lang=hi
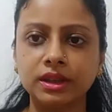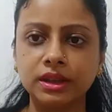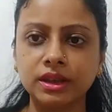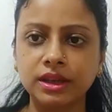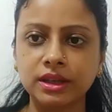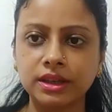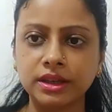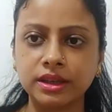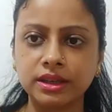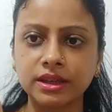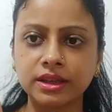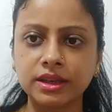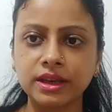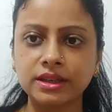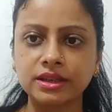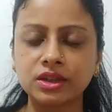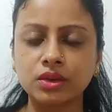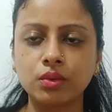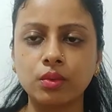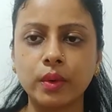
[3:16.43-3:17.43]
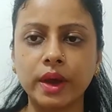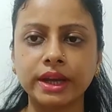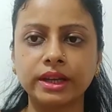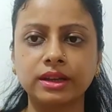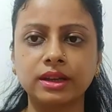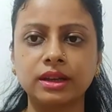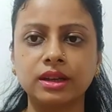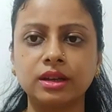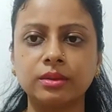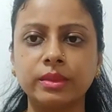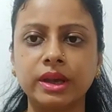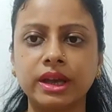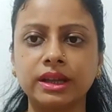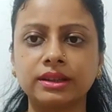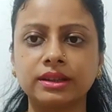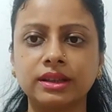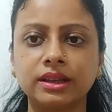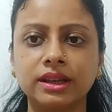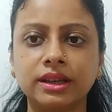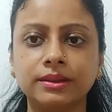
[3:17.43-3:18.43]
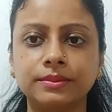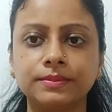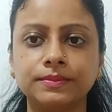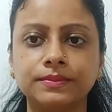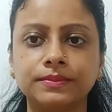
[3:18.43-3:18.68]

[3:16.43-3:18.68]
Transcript: ये देखिए ऐसे वाइट कलर में आते हैं